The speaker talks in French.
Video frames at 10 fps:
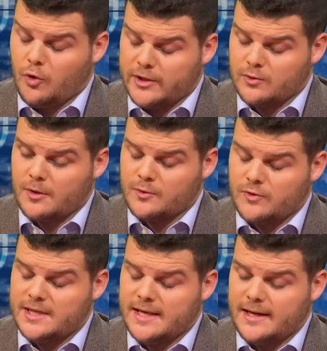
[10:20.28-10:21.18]
double raison, comme je
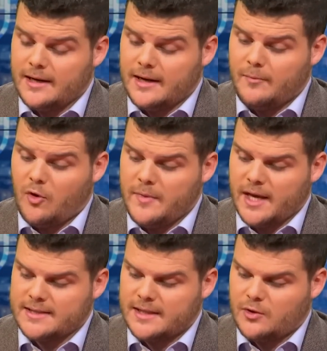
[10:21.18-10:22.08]
vous le disais. La
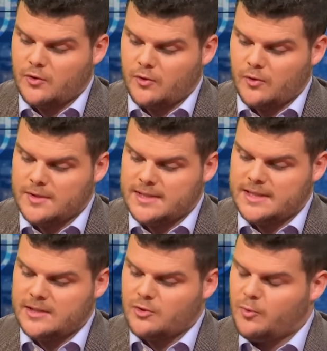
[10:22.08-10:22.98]
première, c'est que
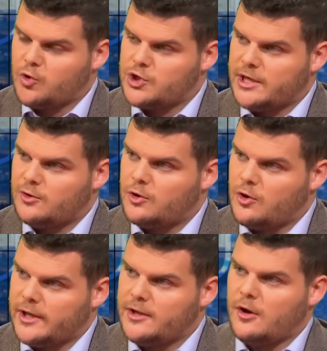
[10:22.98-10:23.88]
si ce projet de
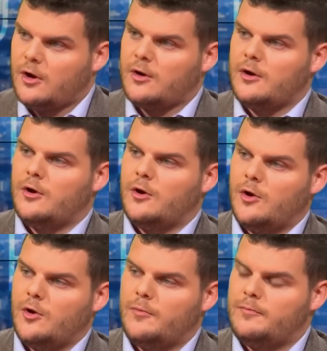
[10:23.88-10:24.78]
corridor
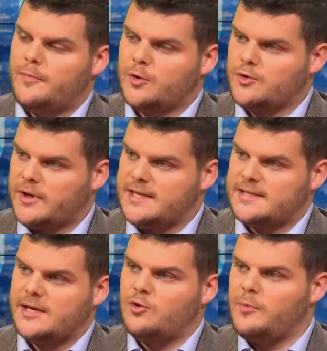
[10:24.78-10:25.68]
euh,
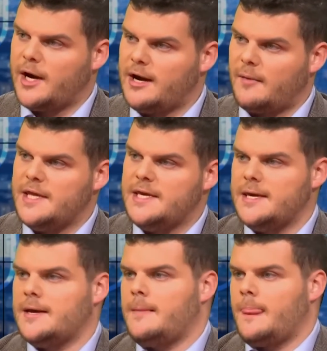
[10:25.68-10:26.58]
pan-turquiste qui couperait
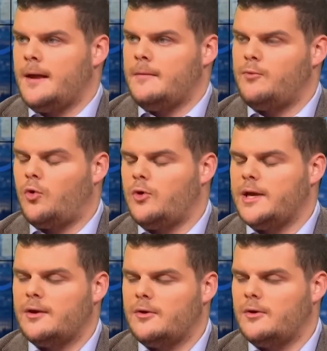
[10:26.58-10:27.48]
l'Arménie pour
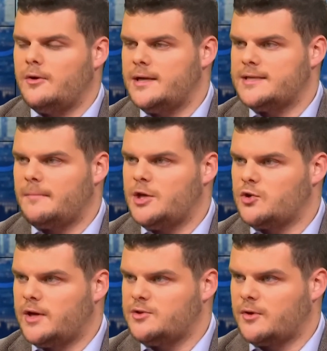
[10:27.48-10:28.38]
relier euh,
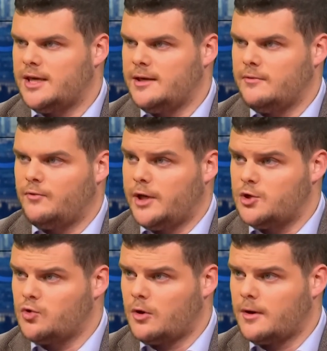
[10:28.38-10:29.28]
l'Azerbaïdjan à la Turquie voyait
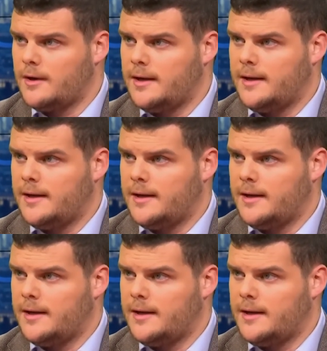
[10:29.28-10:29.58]
le jour,